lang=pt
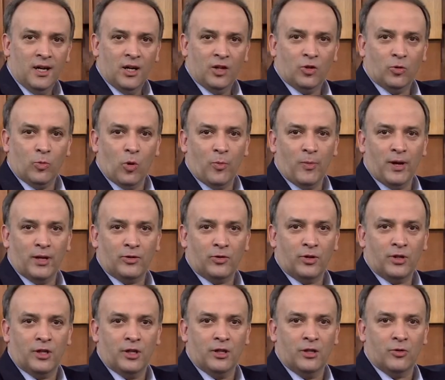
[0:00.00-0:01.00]
No momento
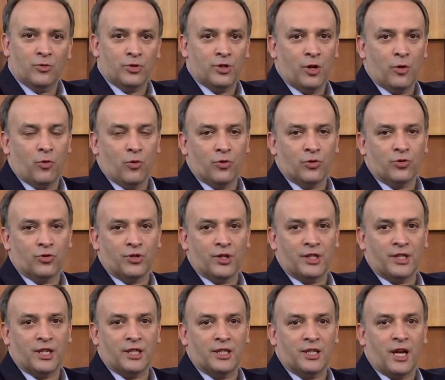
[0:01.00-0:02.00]
em que os recursos
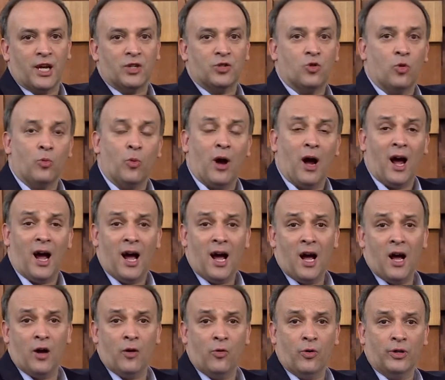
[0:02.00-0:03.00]
essenciais como a
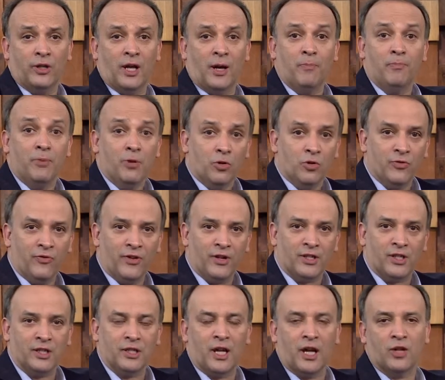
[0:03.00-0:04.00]
água e a
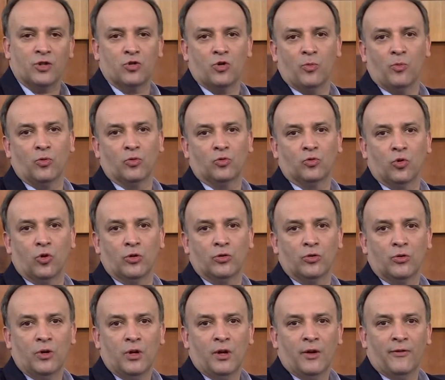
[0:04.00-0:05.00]
biodiversidade como um todo
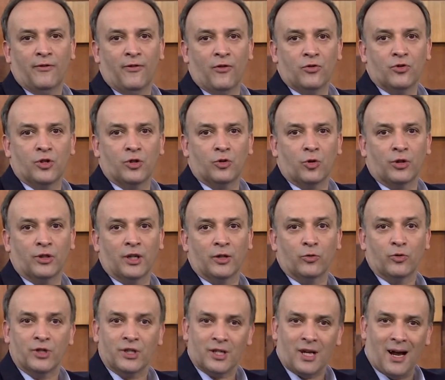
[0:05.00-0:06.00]
vão se
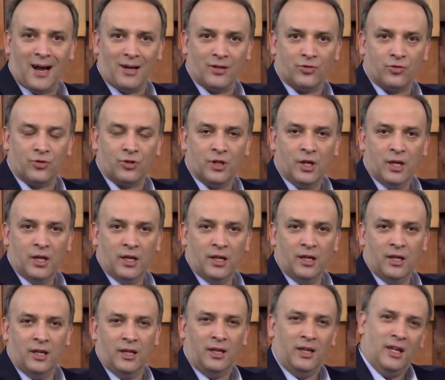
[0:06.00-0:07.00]
tornando escassos,
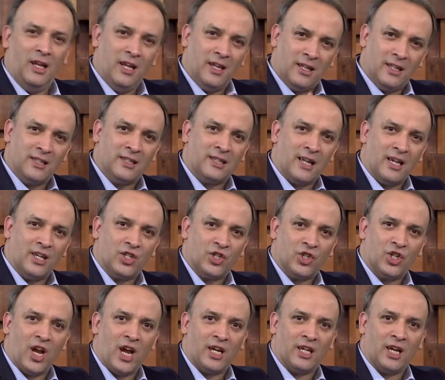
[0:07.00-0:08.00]
e em que está em
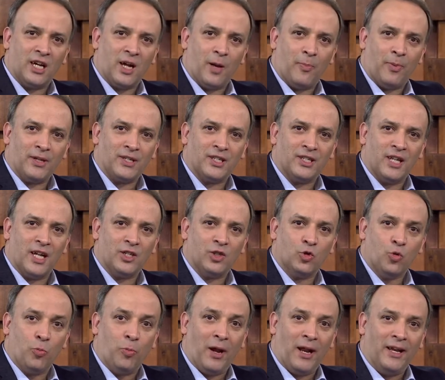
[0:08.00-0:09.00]
xeque a capacidade
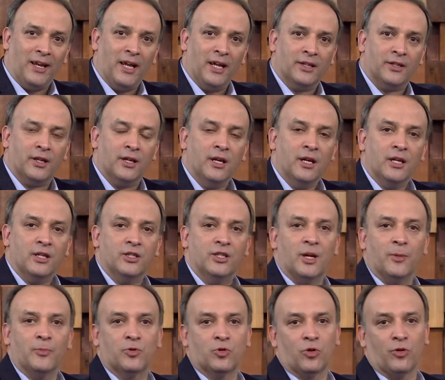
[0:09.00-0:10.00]
do planeta
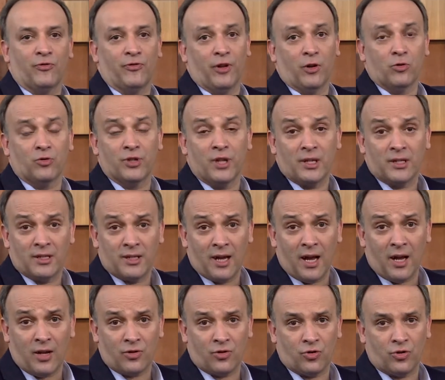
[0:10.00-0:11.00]
de absorver os
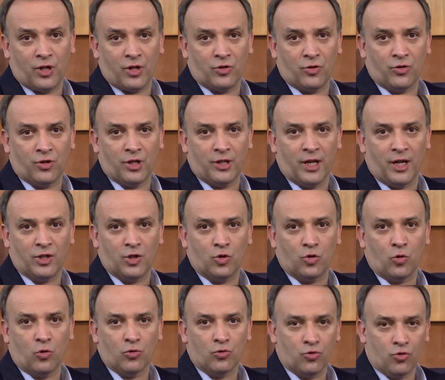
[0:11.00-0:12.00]
excessos da sociedade de
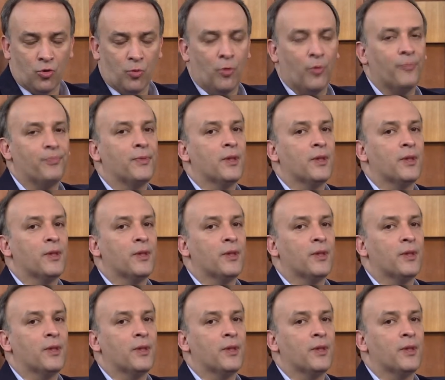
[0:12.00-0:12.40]
consumo,